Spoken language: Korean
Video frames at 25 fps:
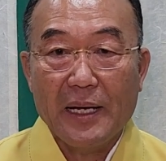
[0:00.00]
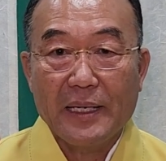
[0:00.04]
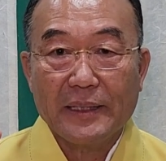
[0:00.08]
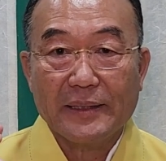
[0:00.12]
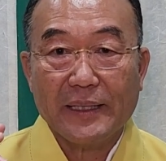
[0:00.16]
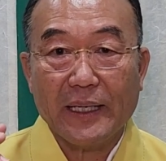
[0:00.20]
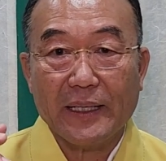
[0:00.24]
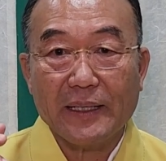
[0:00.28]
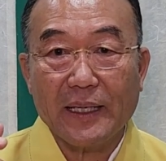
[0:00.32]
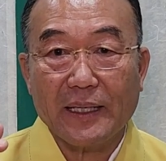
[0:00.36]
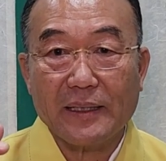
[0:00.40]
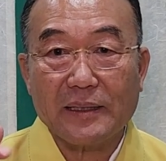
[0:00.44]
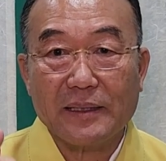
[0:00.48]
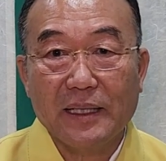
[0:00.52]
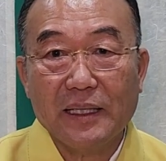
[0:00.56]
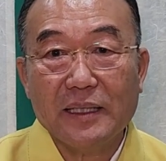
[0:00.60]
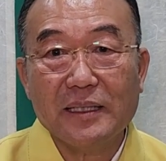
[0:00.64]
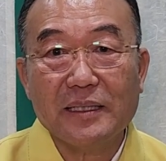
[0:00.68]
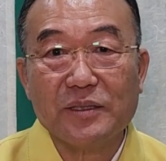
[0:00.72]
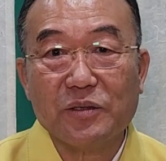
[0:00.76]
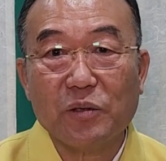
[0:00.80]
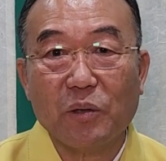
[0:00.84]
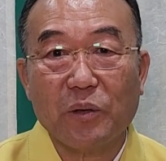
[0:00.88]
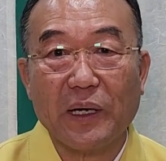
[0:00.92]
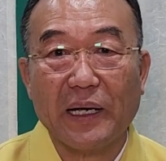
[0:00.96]
생각
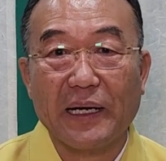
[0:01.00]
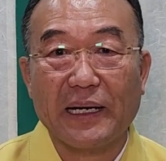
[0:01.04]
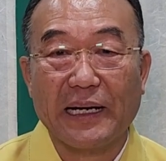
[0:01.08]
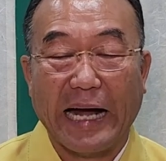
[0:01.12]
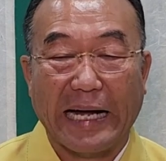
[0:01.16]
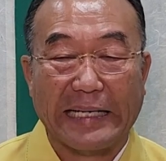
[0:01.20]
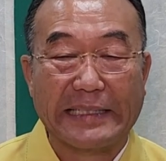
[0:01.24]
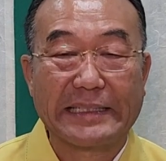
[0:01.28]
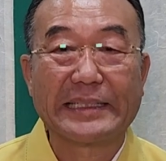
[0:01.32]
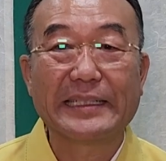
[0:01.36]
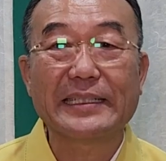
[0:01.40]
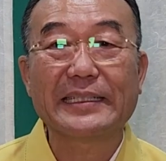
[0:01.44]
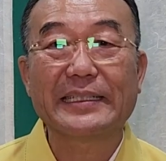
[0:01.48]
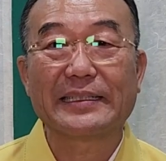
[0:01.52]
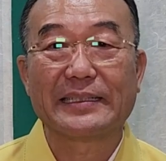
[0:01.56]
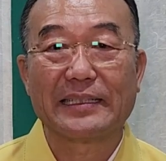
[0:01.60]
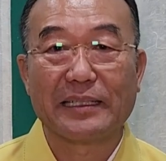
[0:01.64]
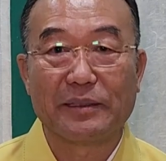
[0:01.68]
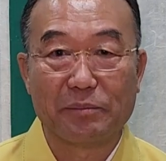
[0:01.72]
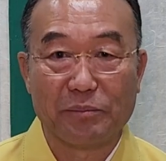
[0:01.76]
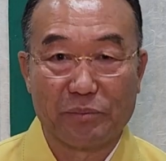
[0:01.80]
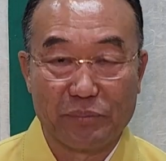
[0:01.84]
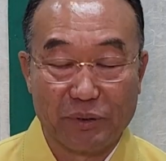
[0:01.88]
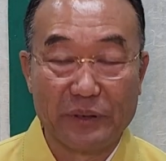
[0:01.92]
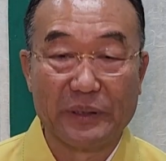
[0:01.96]
틀 속에 갇혀
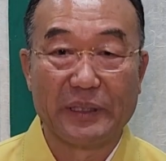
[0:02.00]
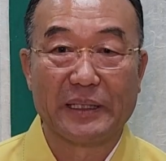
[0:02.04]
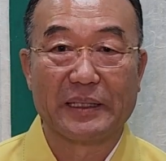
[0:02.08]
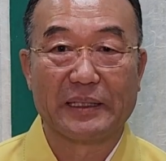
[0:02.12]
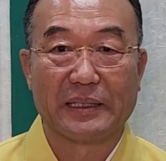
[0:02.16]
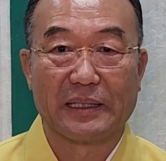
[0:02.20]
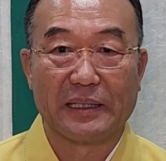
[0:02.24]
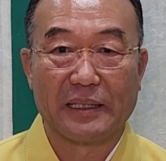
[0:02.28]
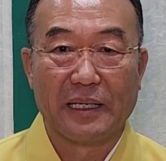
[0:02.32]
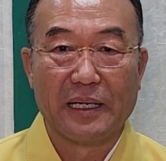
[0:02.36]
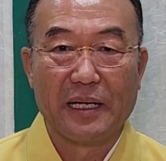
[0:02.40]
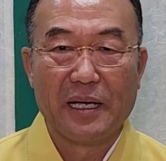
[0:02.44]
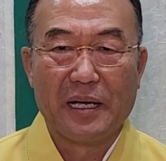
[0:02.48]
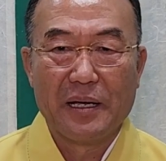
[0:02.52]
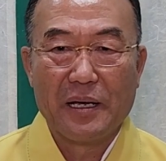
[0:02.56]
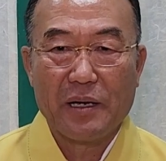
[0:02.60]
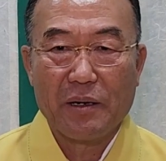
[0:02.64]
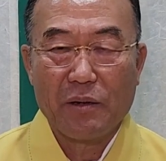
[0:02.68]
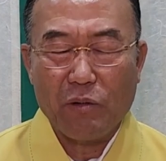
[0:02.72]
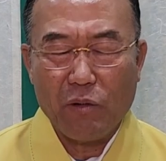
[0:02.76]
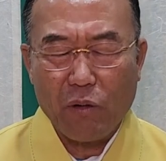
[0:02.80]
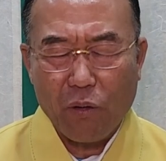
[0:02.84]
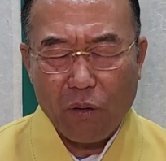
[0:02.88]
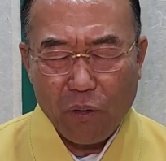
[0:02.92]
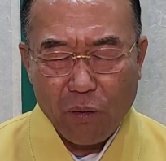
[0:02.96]
있는 분들,
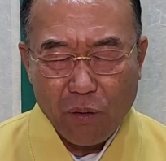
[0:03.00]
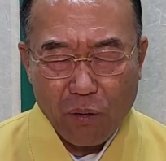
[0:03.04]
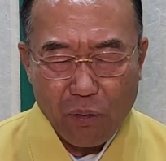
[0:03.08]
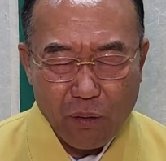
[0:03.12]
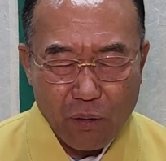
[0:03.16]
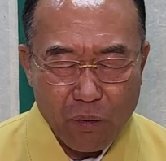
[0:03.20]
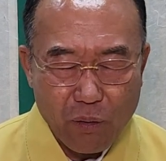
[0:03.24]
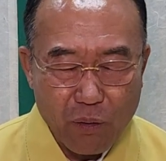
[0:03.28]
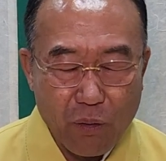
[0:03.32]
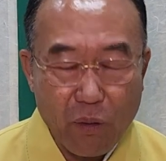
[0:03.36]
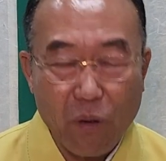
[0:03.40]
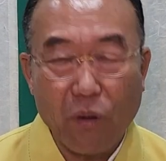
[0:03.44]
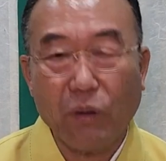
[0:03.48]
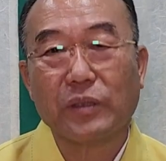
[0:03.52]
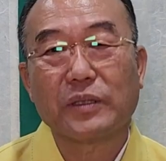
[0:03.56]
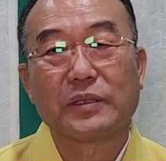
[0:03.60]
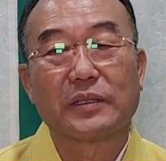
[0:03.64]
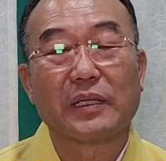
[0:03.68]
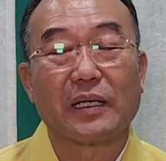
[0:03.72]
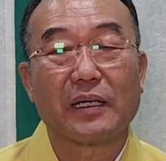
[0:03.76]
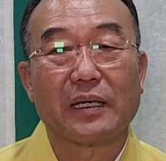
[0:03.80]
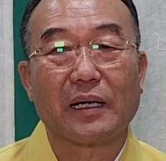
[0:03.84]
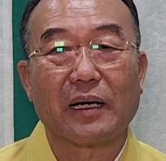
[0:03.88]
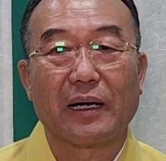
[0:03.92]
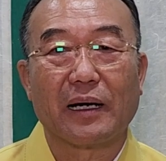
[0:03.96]
꼭
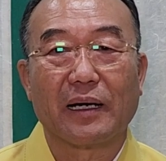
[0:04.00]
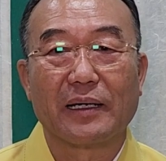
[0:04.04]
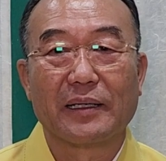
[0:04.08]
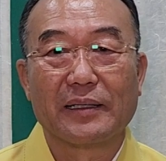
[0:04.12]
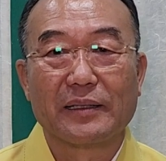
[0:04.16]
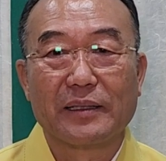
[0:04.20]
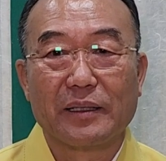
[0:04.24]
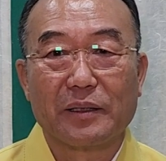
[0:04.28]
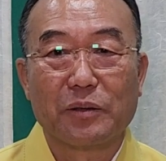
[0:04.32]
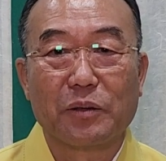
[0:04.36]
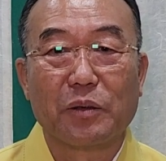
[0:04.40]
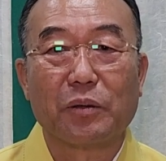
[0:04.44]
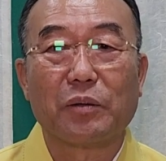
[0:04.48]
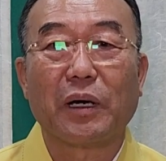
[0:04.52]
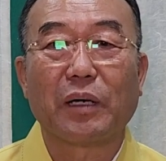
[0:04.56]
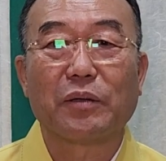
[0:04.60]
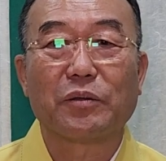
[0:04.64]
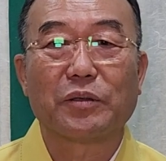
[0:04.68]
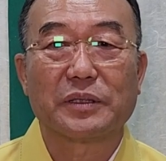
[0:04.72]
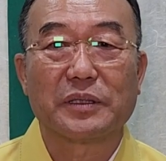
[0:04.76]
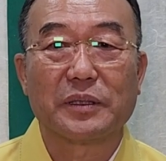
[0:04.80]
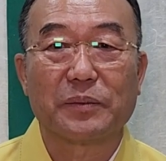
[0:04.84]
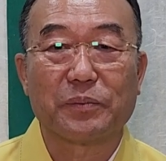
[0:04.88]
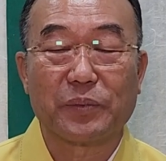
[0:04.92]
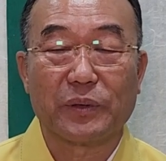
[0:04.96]
제가
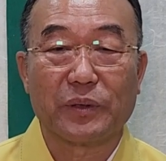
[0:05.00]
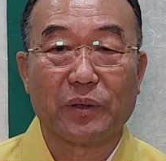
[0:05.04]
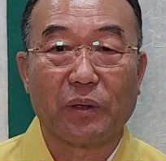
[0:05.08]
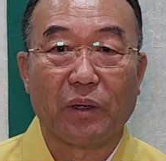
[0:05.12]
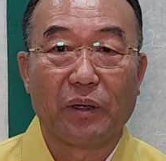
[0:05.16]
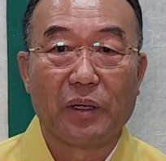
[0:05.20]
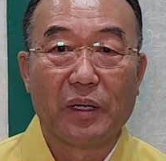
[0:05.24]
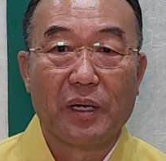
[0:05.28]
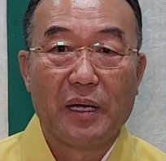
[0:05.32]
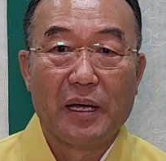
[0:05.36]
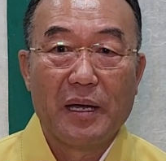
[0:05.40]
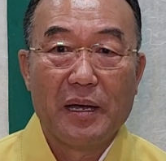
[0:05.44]
권하고 싶어요.